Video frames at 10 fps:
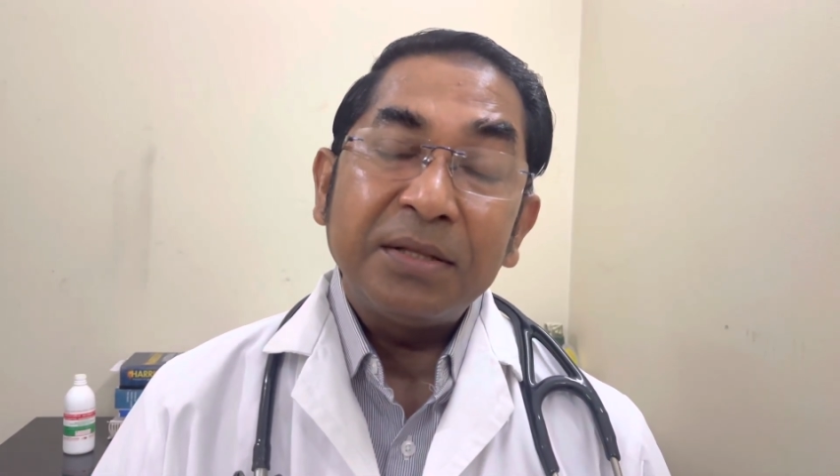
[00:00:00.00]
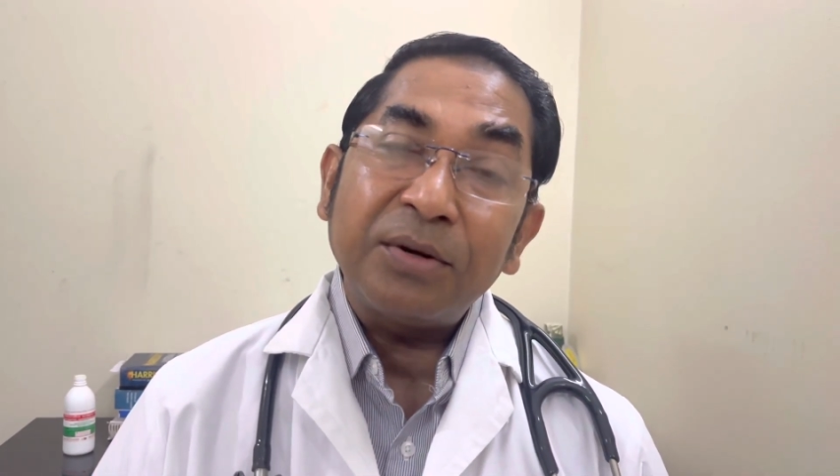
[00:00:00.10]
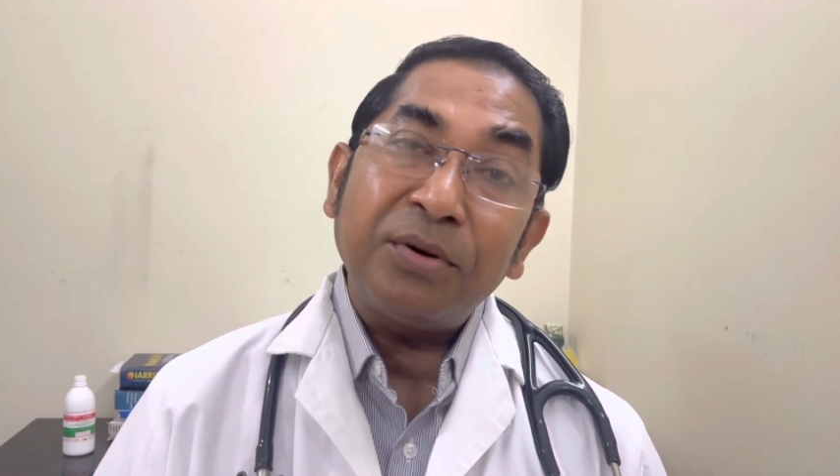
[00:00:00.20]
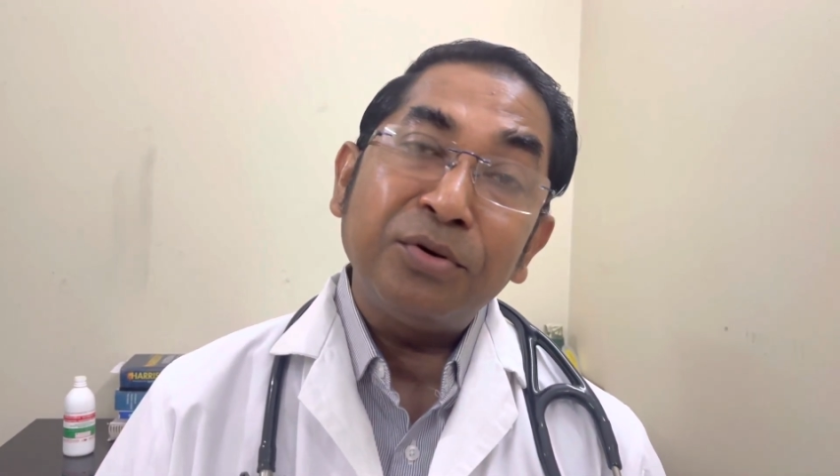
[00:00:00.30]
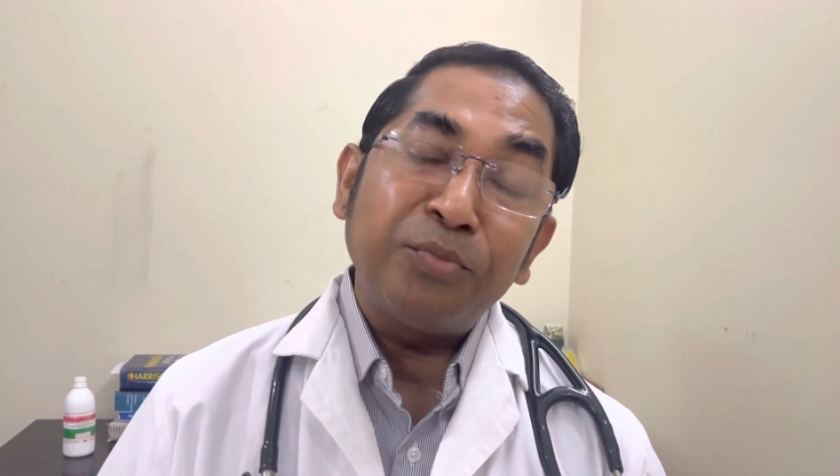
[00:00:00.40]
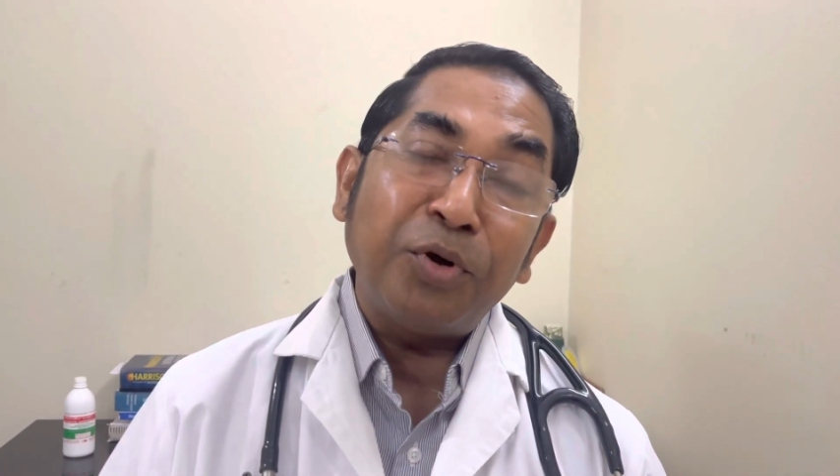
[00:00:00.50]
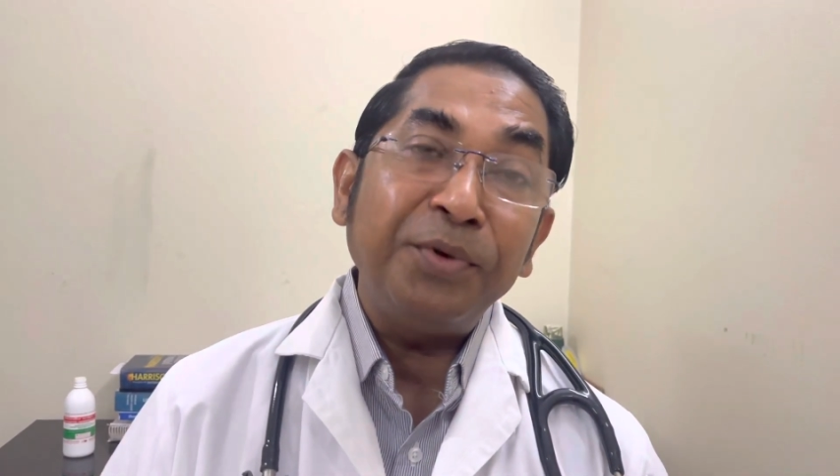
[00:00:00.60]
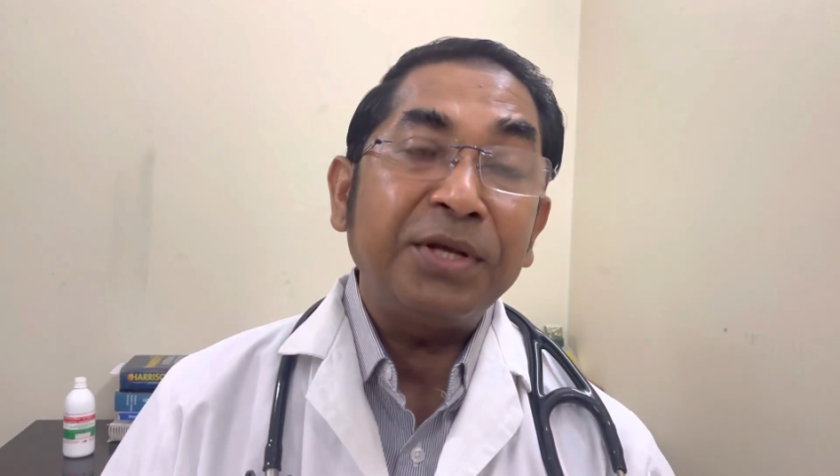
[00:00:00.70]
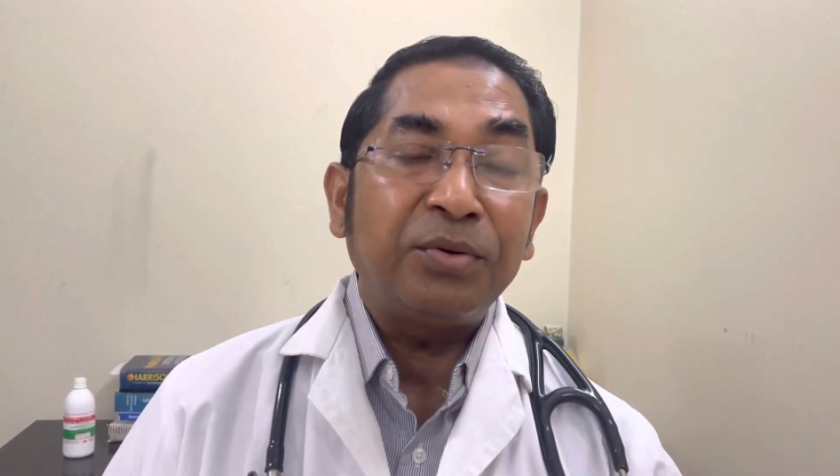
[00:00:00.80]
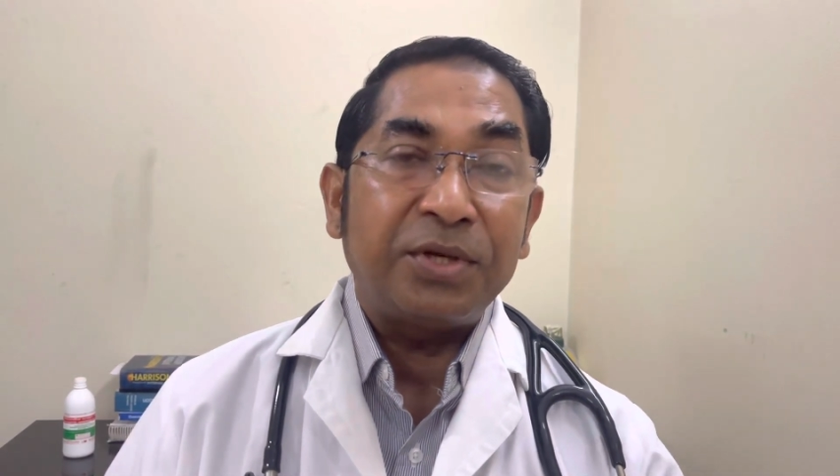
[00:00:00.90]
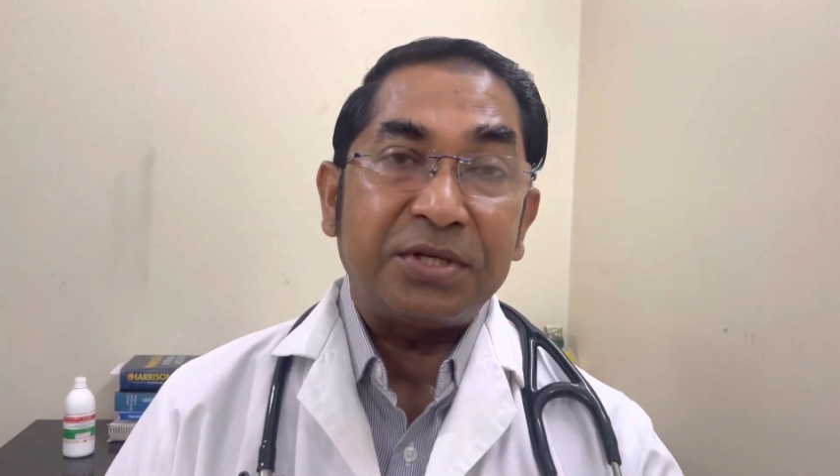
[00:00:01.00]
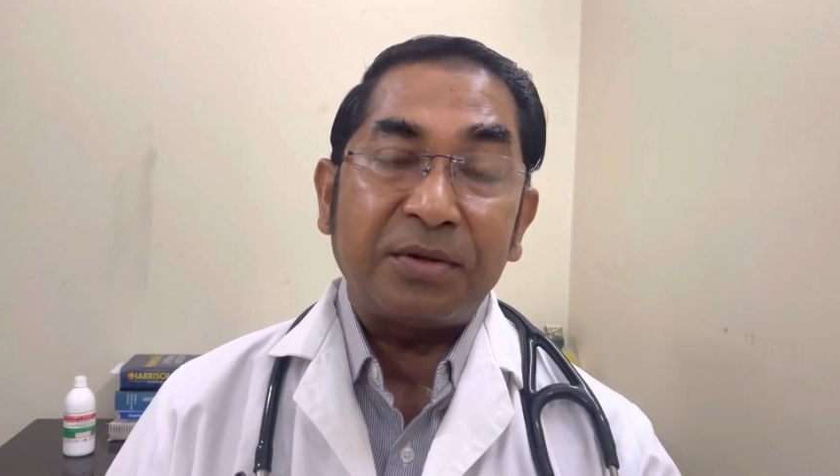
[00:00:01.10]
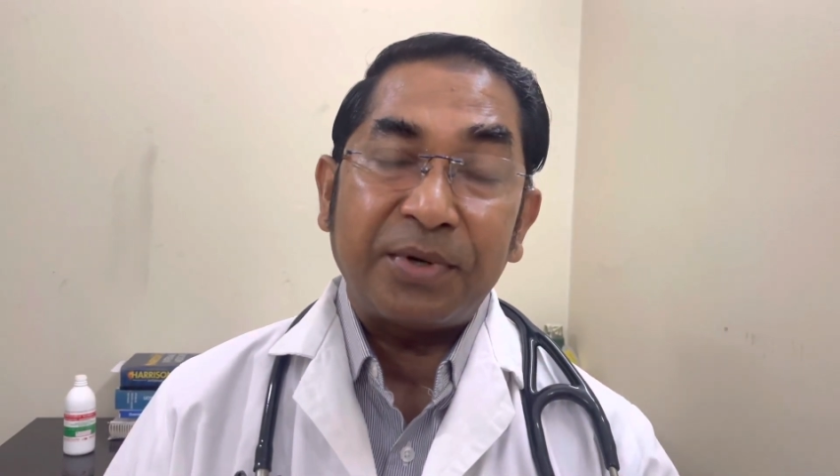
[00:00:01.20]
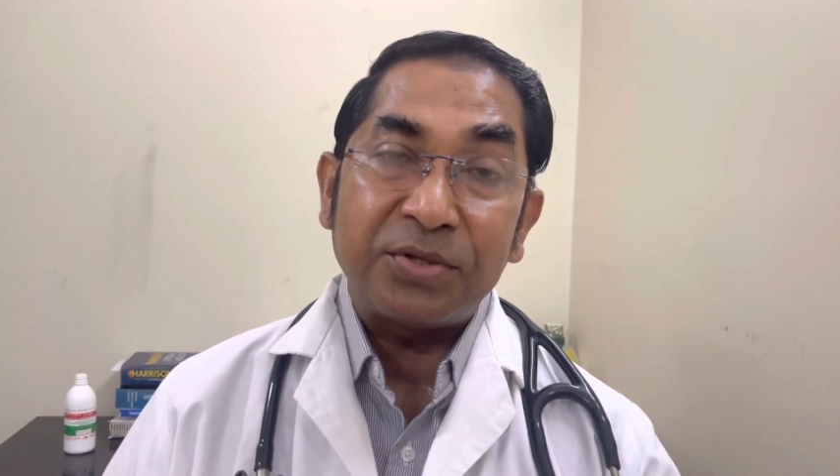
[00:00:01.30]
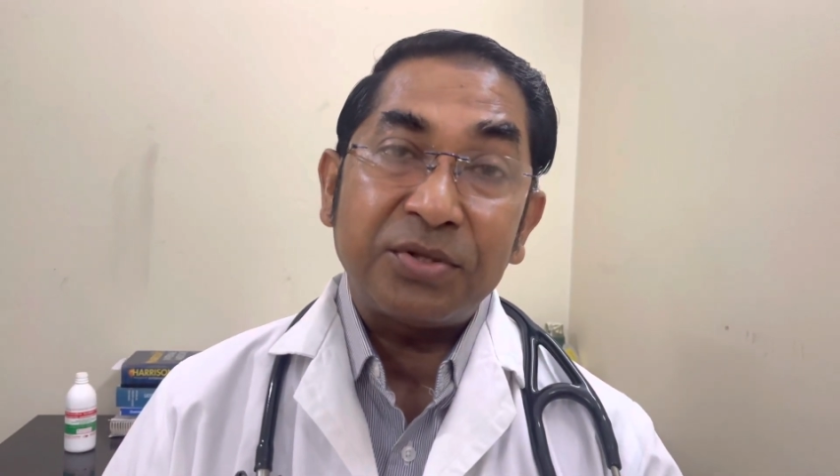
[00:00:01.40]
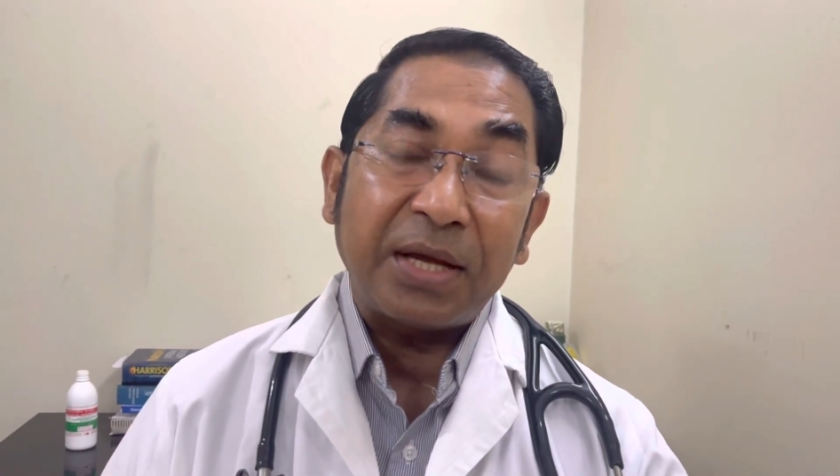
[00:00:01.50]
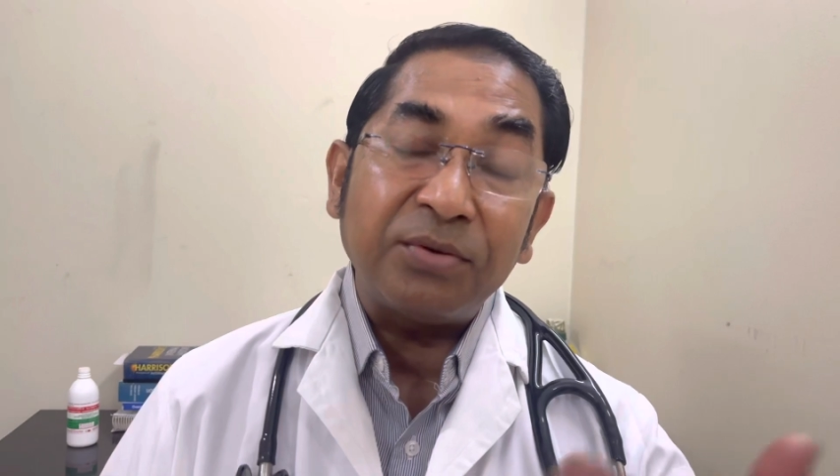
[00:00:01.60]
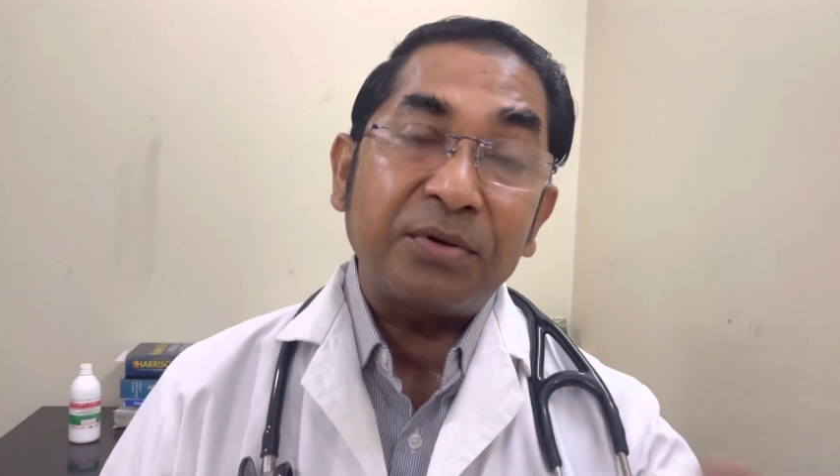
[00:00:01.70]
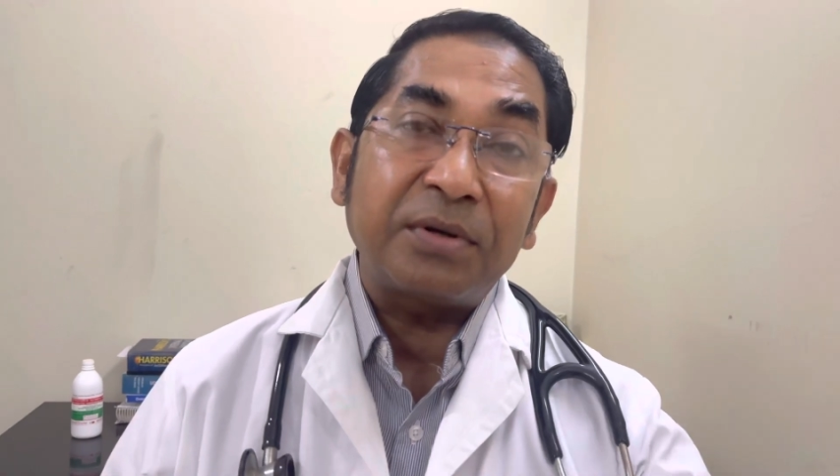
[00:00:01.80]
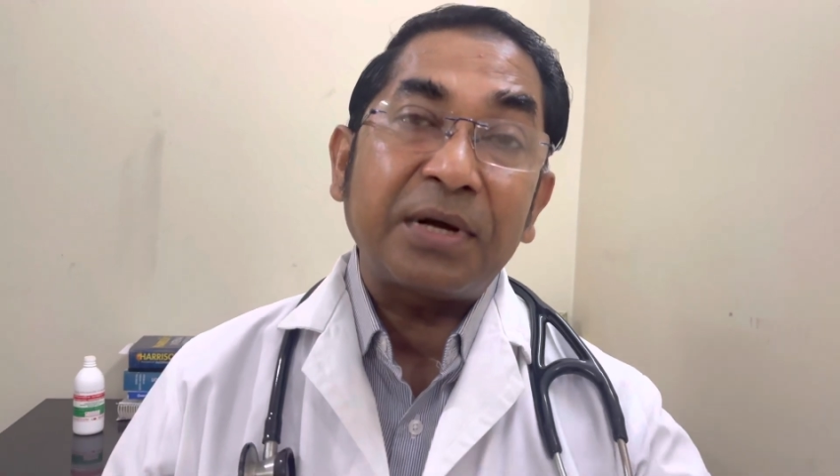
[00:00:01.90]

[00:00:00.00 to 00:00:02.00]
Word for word: তার কখনো ভমিটিং হয়ে যেতে পারে যদি আরও